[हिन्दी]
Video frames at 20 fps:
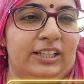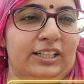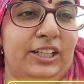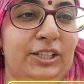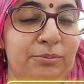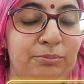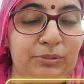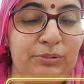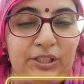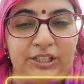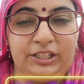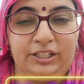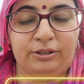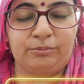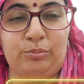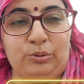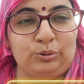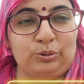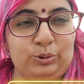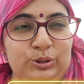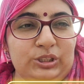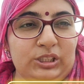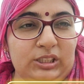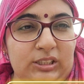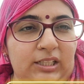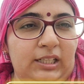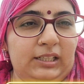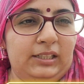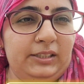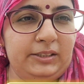और गर्मी एरिया बहुत
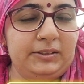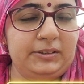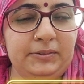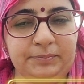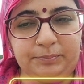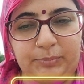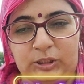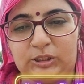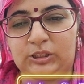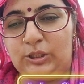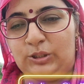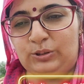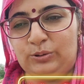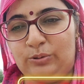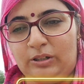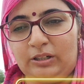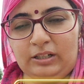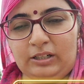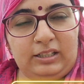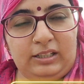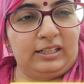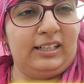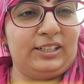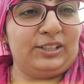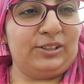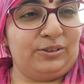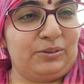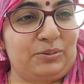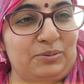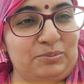ज़्यादा पसीनो
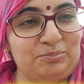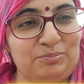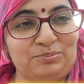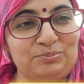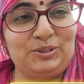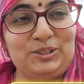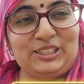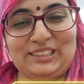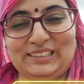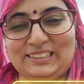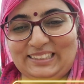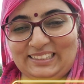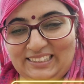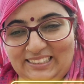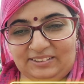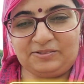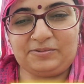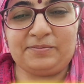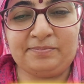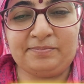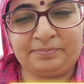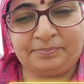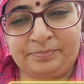आने लग रही बुरी तरह